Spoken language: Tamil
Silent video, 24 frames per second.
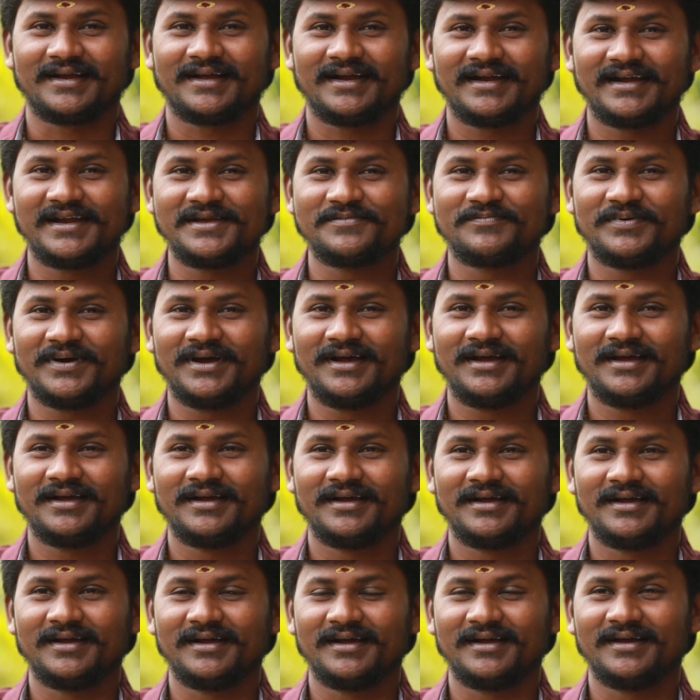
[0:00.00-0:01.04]

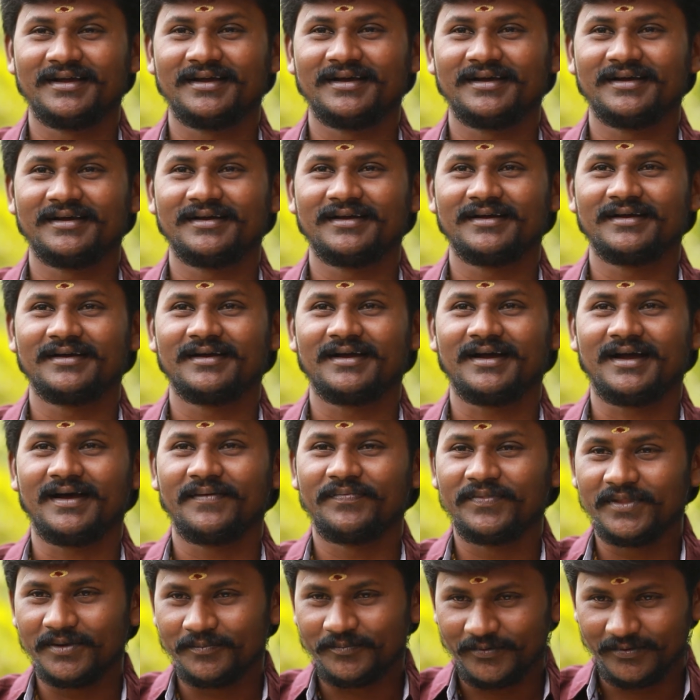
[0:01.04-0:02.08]
கண்டிப்பாக
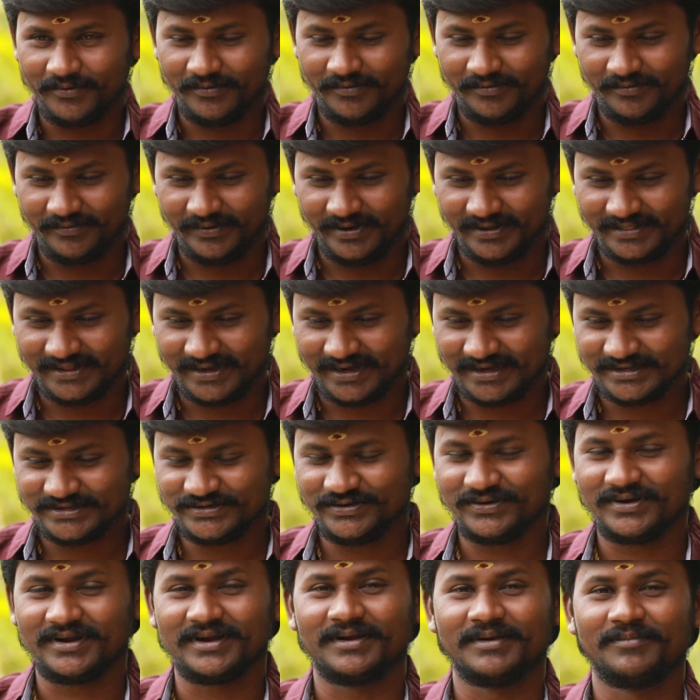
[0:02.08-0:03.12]
அந்த போ என்
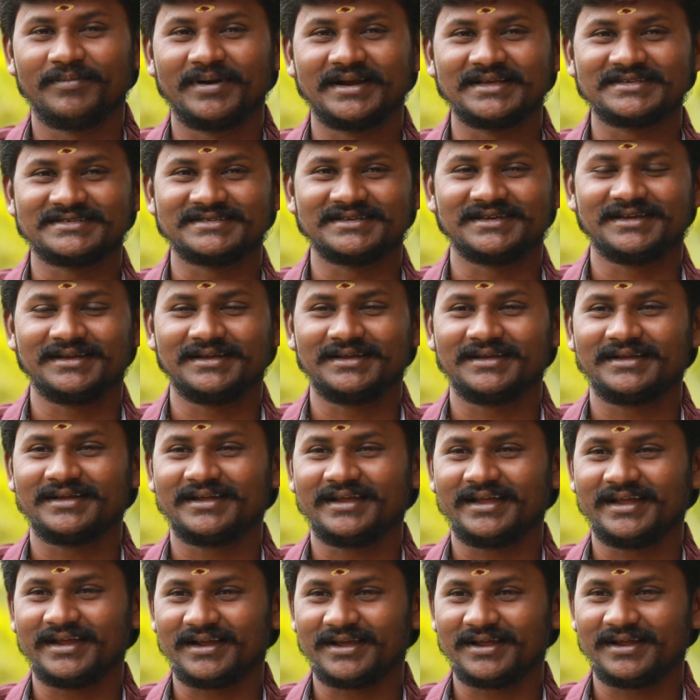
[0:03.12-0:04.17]
தங்கச்சியோட மனசுக்கு
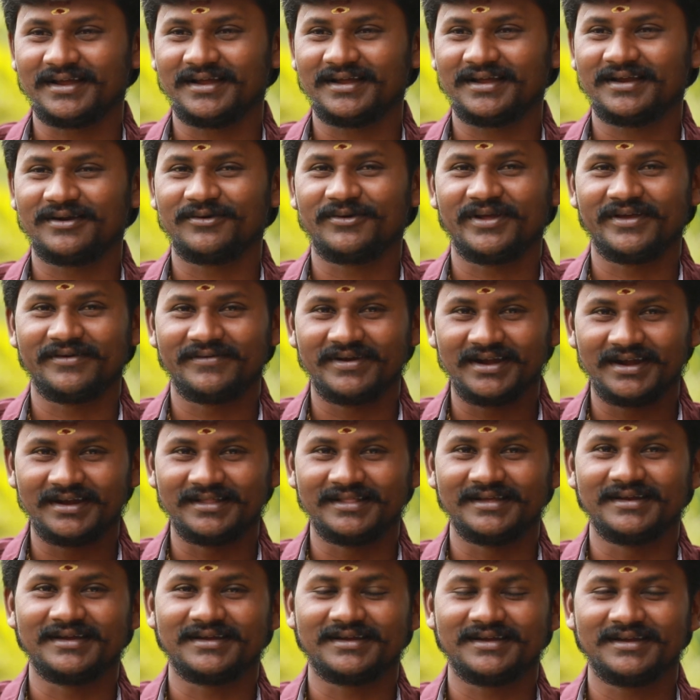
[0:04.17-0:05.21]
எங்களுடைய
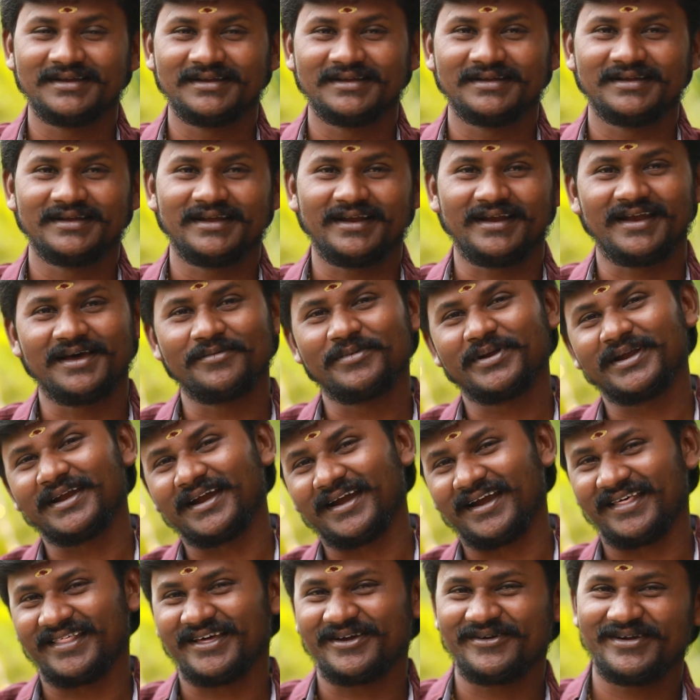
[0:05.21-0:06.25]
வேண்டுதலுக்கு எல்லாமே
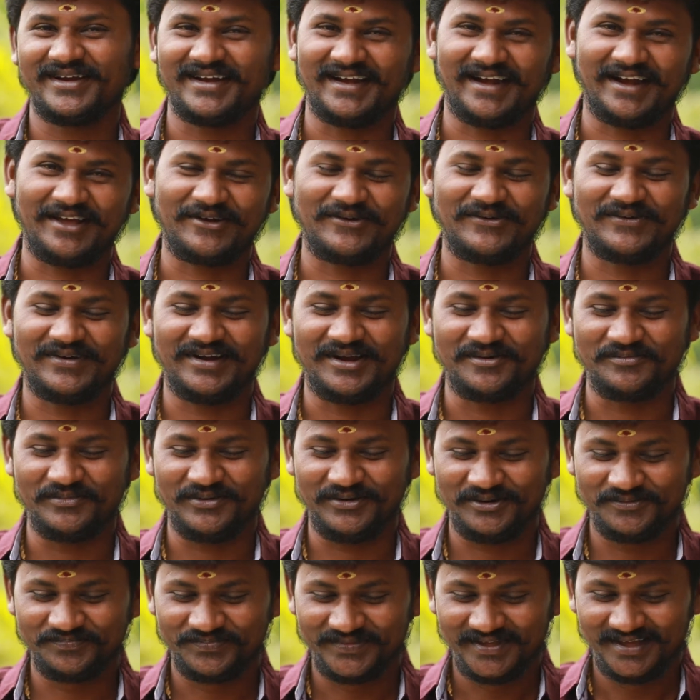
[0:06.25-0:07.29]
நல்லதாகவே நடக்கும்னு
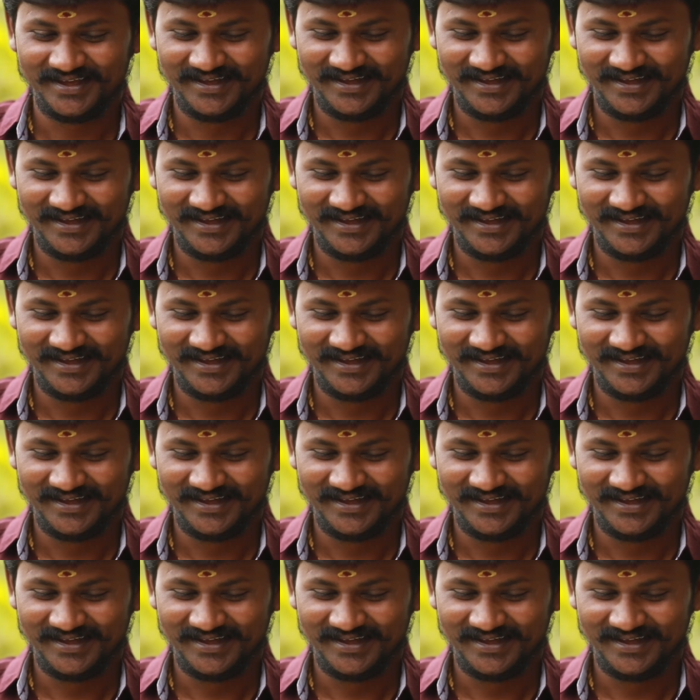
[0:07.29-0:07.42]
நம்புகிறோம்